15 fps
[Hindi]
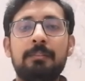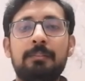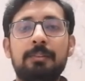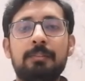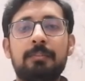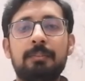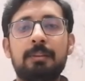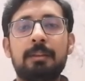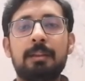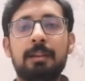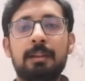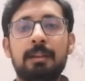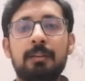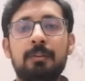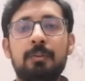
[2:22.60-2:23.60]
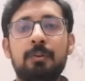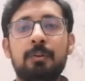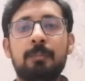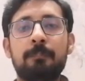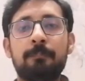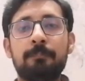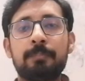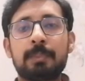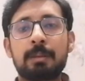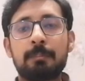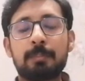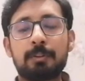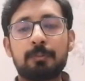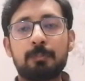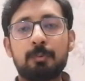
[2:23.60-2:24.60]
जिसने इनको
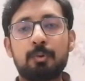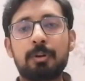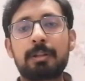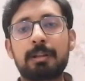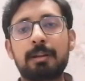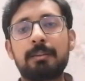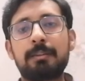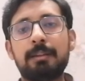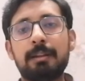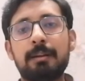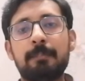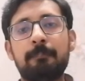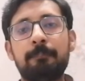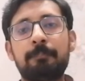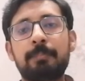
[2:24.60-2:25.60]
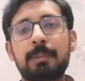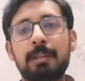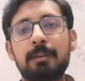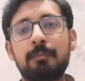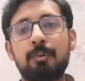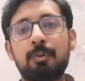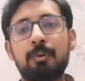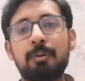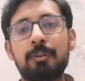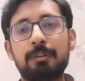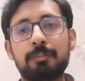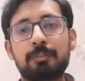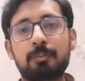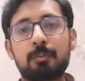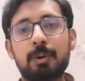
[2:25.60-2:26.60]
मजबूर कर दिया कि वो
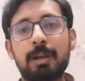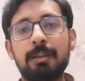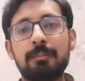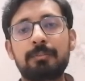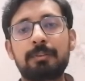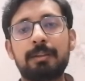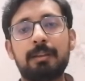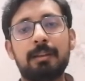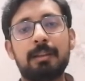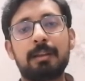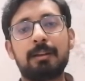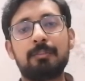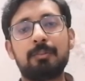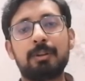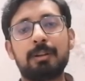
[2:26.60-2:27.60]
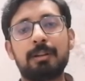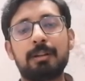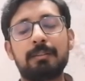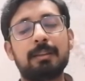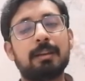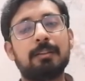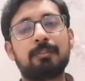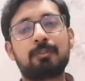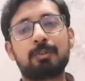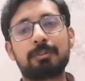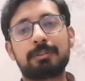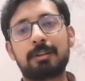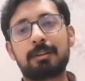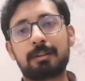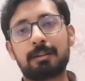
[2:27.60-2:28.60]
स्क्वाइश खेलने का जो इरादा है इसको
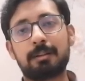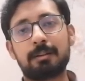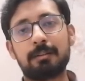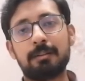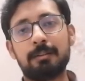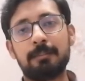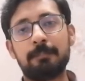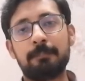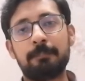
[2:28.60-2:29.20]
तर्क कर दें